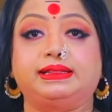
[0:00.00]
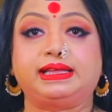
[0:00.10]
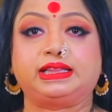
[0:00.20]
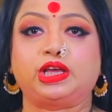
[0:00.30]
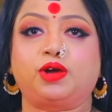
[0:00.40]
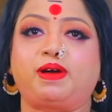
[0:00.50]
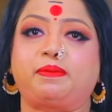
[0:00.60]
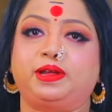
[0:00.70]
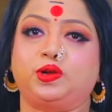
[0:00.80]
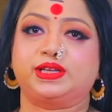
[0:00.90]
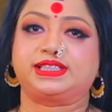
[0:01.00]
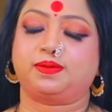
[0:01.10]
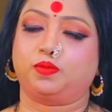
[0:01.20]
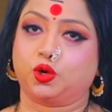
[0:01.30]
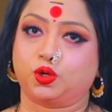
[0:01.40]
দ্বিতীয়ভাবে রয়েছে
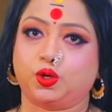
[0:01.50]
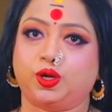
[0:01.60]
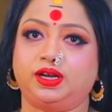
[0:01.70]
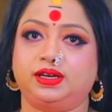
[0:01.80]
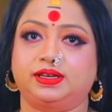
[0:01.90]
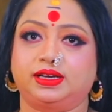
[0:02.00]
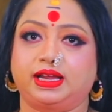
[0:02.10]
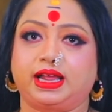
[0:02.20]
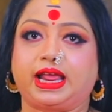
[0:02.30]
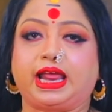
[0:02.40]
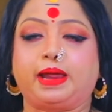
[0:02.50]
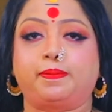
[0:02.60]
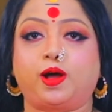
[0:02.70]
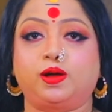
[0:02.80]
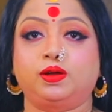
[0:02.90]
মঙ্গল
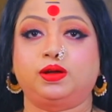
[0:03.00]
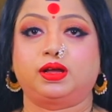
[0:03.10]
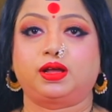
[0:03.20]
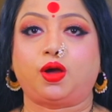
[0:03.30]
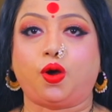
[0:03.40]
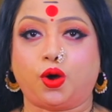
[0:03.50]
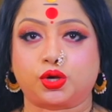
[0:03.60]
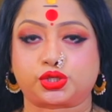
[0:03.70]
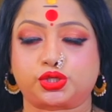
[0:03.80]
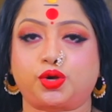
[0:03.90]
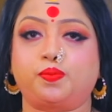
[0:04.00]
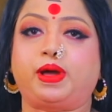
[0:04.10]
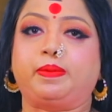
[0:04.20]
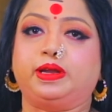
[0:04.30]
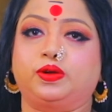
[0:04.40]
এবং
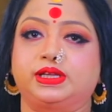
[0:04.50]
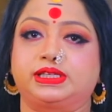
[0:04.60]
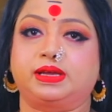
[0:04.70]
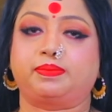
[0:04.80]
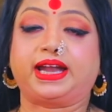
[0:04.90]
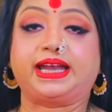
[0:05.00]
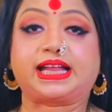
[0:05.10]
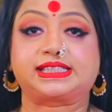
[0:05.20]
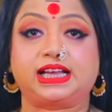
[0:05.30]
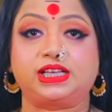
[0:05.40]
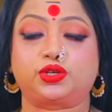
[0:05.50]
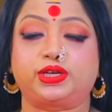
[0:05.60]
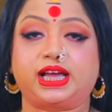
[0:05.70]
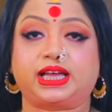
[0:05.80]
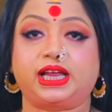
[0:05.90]
অষ্টমভাবে রয়েছে মানে ন্যাচারাল
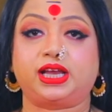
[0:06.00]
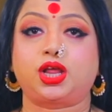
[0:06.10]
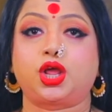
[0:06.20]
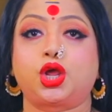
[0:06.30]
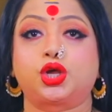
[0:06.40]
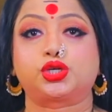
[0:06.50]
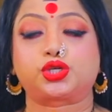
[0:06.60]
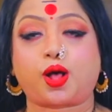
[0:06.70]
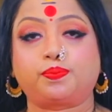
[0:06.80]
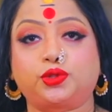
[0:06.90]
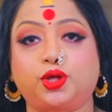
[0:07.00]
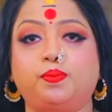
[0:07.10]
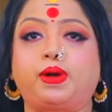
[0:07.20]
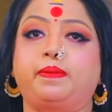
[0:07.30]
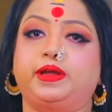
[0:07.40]
জুডিয়াকে সপ্তম
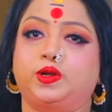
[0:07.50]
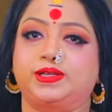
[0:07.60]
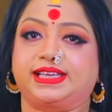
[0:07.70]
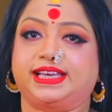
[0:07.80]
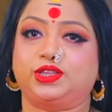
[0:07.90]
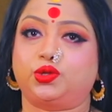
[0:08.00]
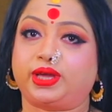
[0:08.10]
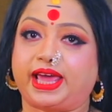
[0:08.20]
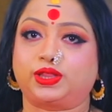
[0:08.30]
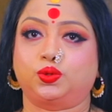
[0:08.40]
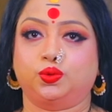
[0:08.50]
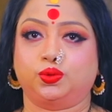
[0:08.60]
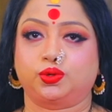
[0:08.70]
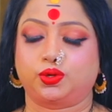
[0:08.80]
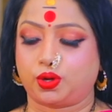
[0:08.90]
ভাবে রয়েছে কিন্তু কেতু
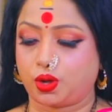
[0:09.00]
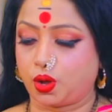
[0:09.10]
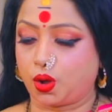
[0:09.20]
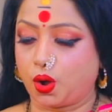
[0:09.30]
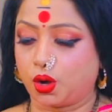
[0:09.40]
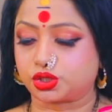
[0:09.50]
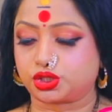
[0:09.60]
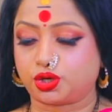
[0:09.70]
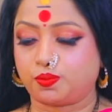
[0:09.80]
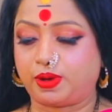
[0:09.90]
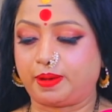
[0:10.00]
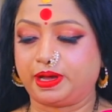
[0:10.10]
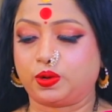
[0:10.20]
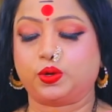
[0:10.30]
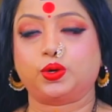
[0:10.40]
অষ্টম
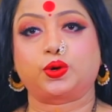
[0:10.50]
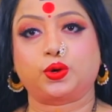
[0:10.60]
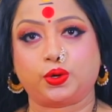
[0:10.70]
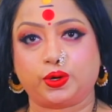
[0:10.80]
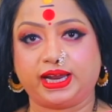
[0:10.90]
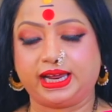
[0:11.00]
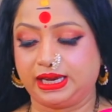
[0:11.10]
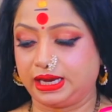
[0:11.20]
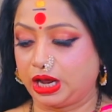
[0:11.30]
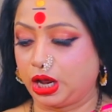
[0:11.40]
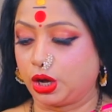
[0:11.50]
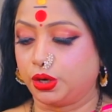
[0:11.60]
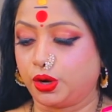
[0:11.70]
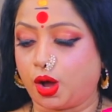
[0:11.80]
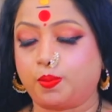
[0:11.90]
ভাবে কোনো গ্রহ নেই
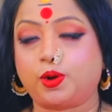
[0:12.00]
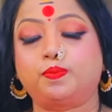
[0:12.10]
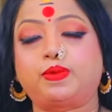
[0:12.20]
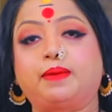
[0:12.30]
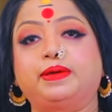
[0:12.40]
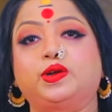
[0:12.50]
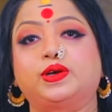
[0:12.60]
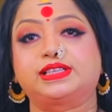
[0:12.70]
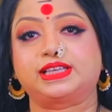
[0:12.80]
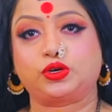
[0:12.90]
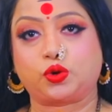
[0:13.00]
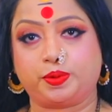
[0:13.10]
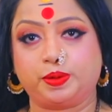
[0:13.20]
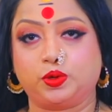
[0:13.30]
নবম ভাবে রয়েছে রবি